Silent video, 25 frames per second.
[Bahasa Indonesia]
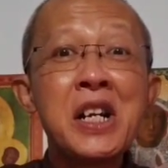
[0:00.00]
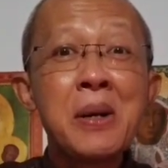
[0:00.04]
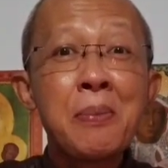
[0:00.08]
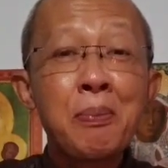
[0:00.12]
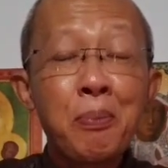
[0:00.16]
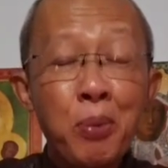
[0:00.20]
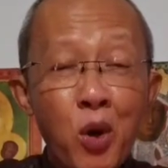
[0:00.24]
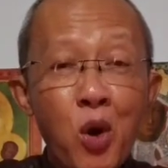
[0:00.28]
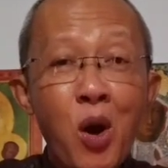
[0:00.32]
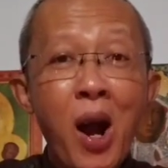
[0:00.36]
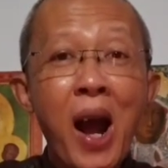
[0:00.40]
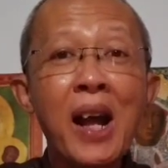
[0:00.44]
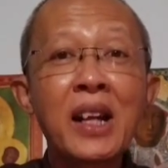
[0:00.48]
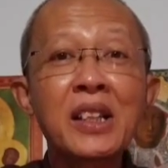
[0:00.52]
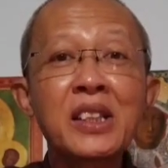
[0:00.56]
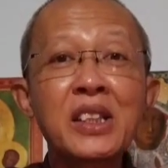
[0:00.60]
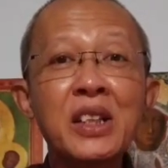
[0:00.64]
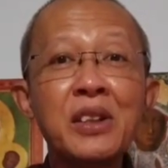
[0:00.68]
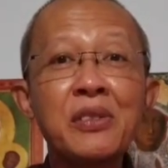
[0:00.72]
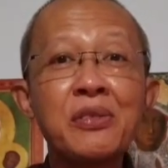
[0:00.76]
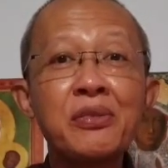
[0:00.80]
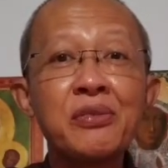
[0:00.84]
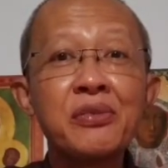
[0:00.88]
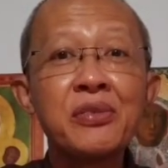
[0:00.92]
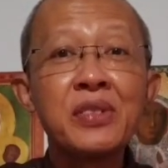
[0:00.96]

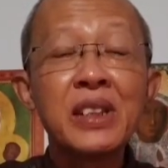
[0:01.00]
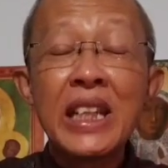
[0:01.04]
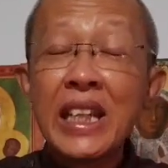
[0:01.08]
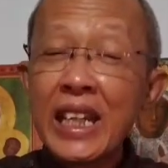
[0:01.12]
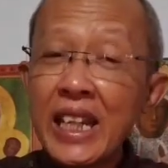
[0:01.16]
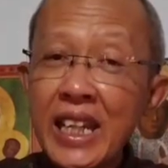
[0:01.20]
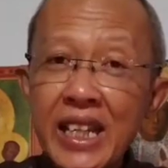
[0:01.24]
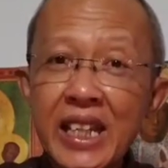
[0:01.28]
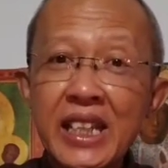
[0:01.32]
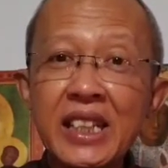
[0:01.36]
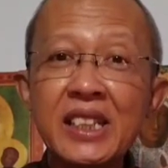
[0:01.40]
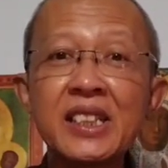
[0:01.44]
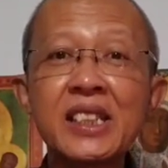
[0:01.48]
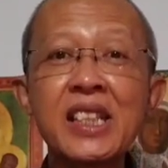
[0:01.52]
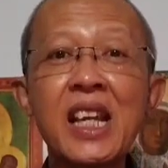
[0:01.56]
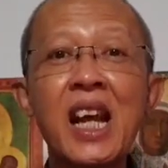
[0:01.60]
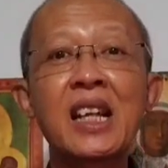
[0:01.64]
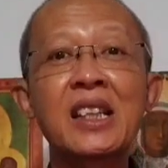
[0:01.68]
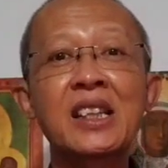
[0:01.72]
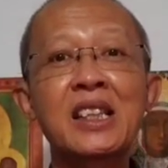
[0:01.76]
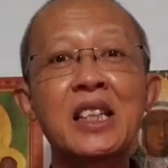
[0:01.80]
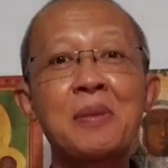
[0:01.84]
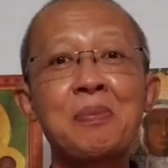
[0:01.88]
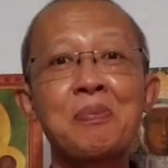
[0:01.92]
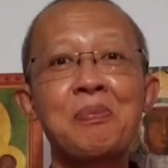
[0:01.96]
Proaktif.
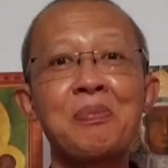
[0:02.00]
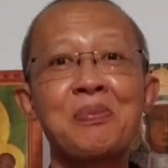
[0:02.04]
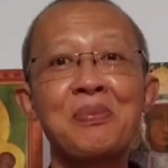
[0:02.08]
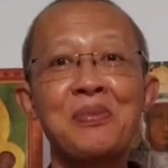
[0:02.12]
Inisiatif.